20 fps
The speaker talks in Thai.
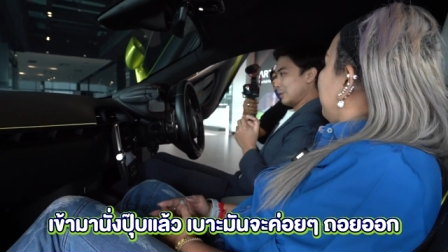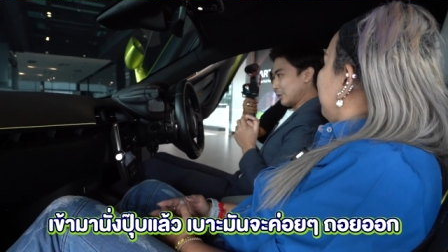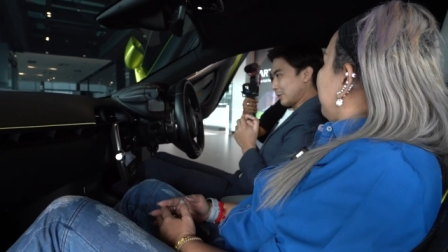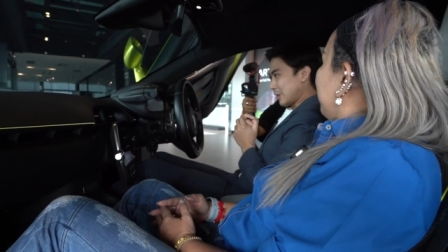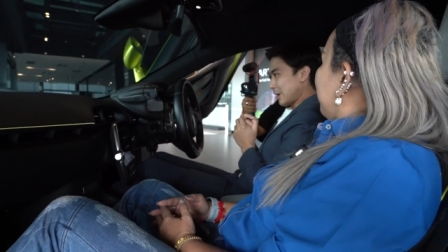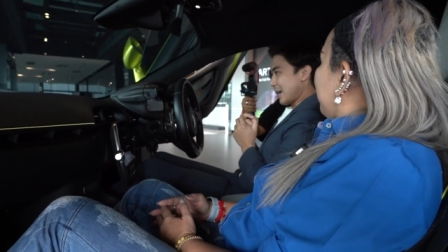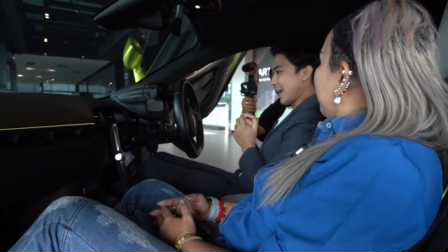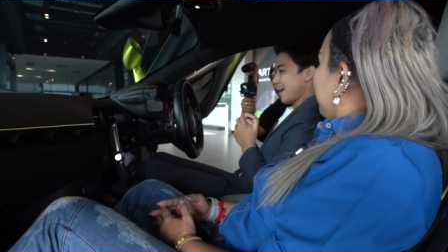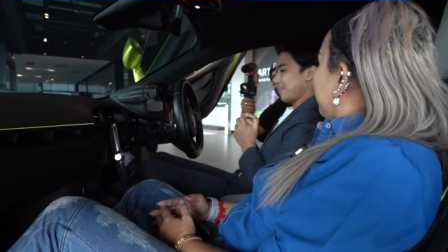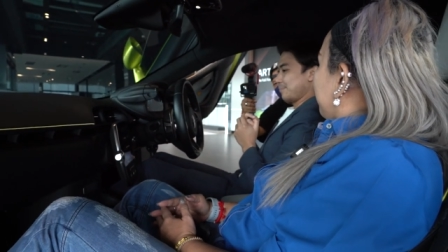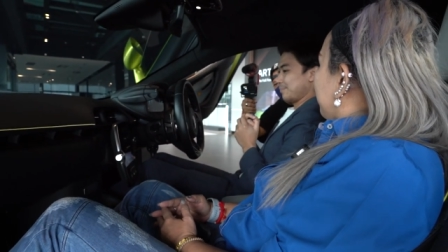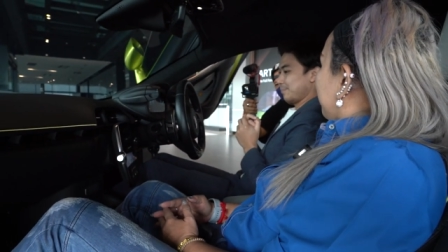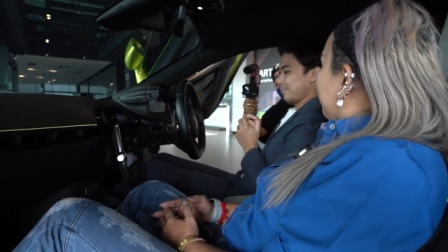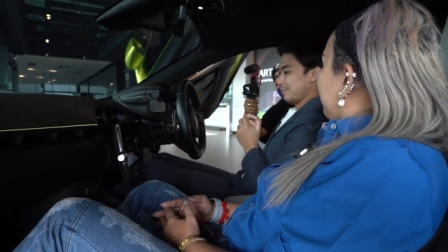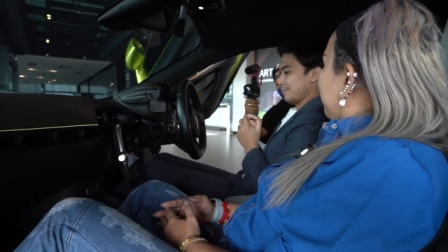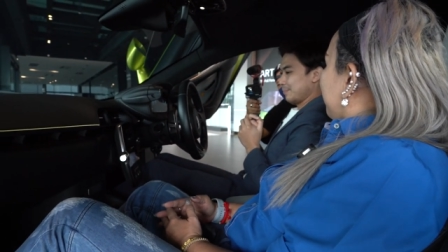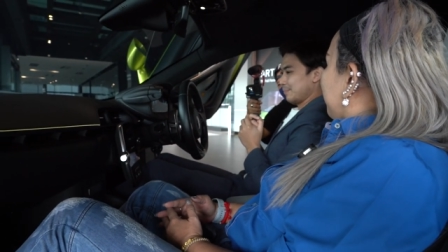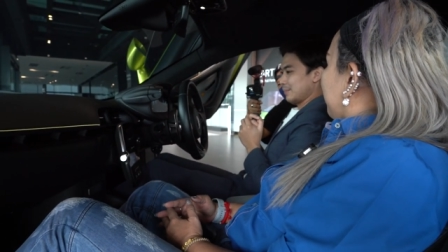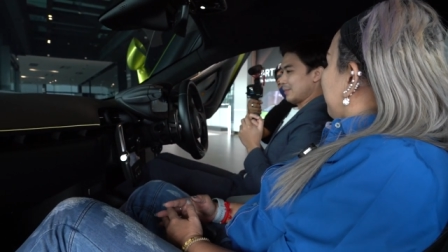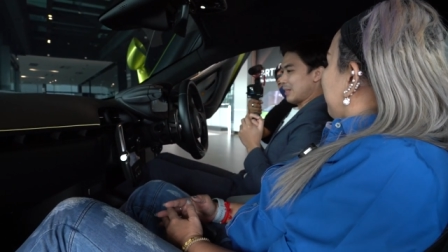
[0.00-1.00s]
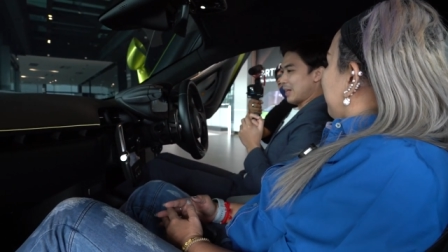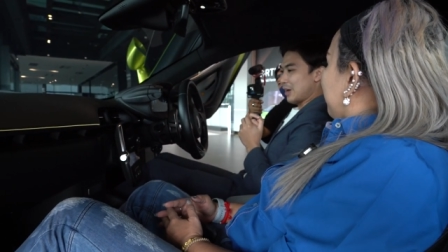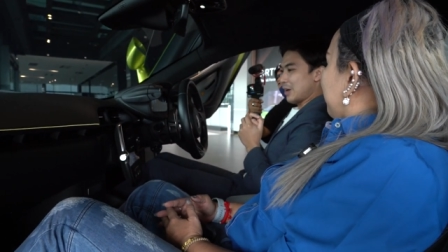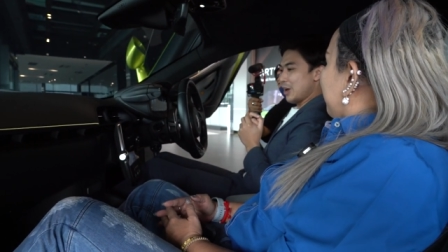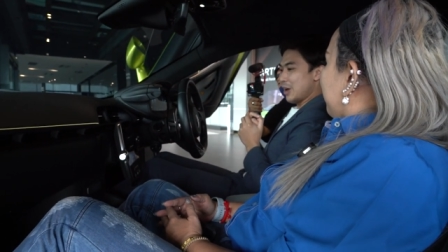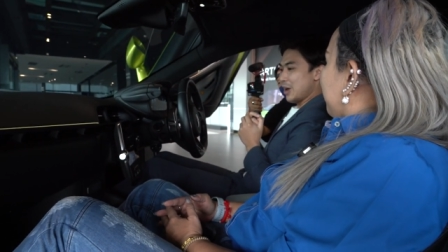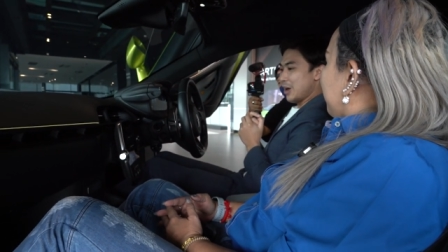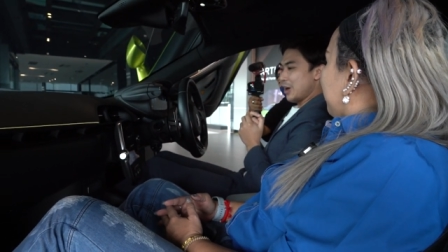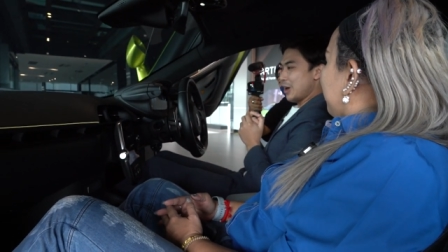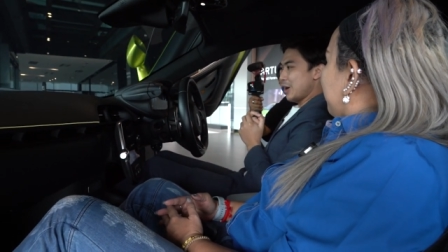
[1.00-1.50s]
ถูกต้องครับ แล้ว
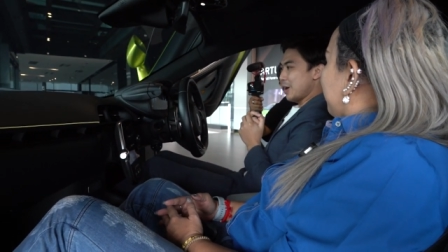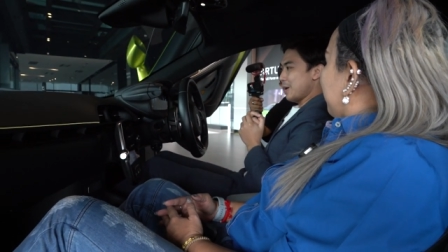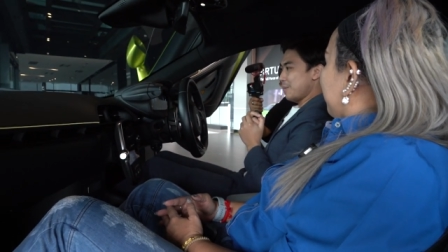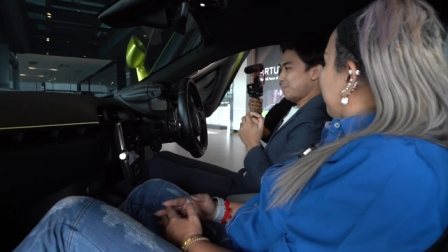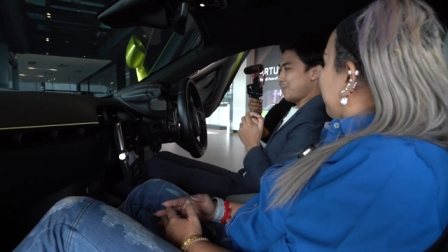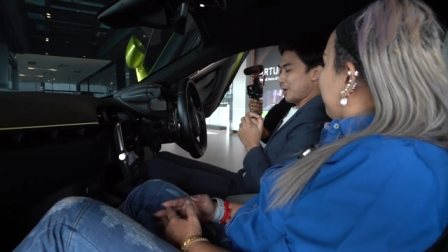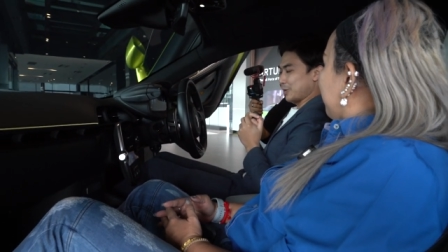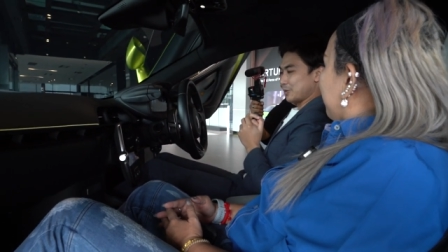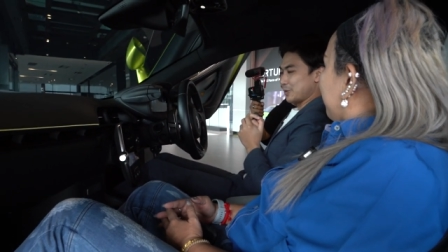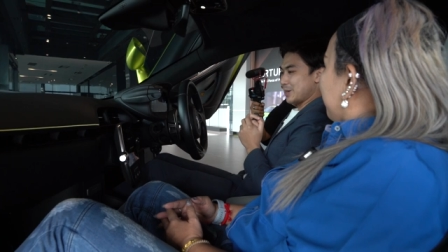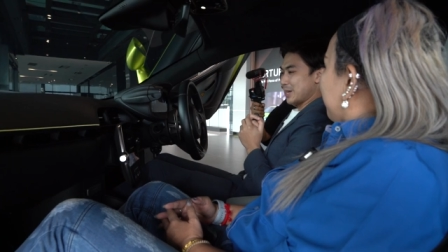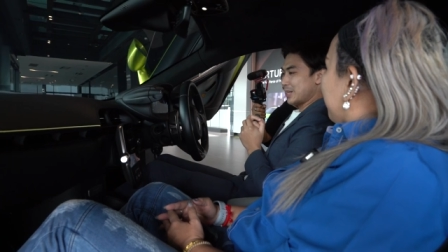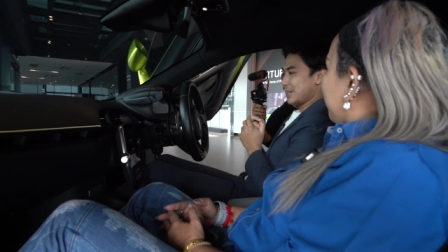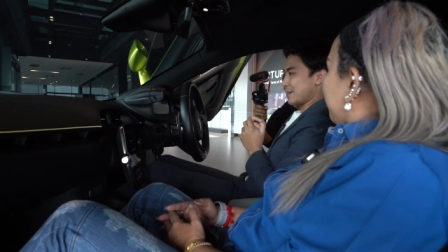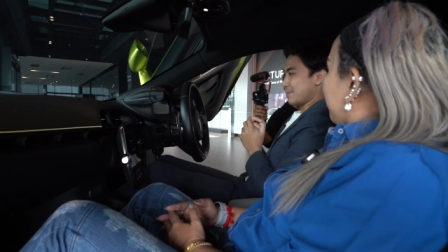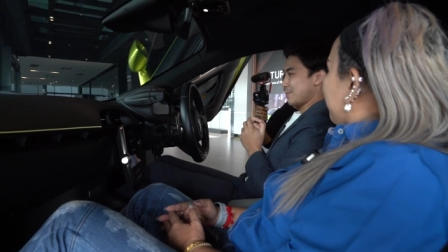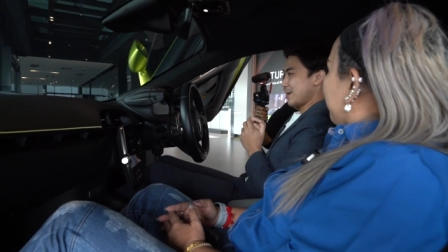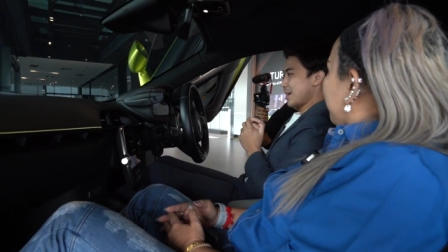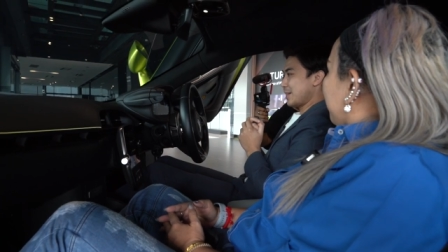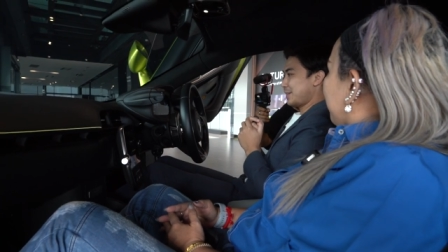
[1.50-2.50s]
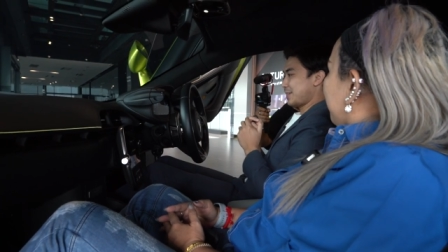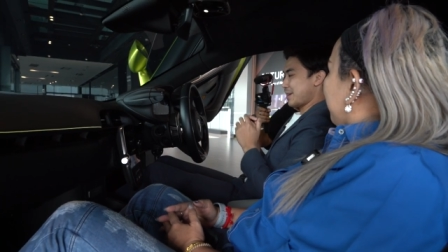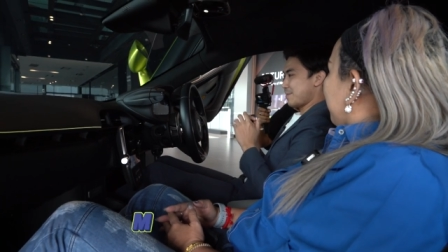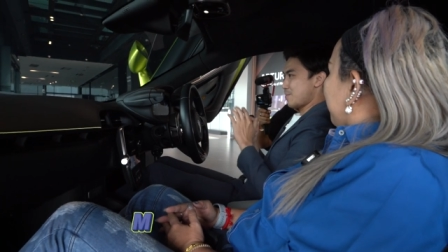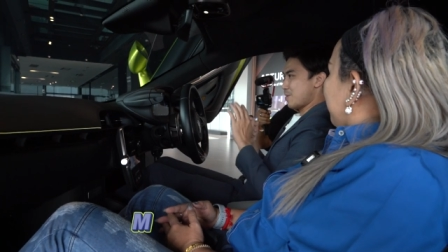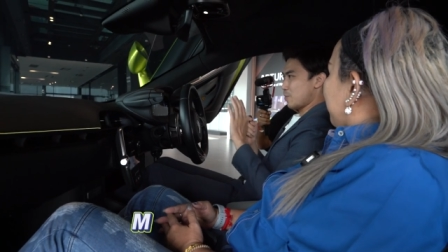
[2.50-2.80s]
ก็บอร์ดตัวนี้สามารถเซ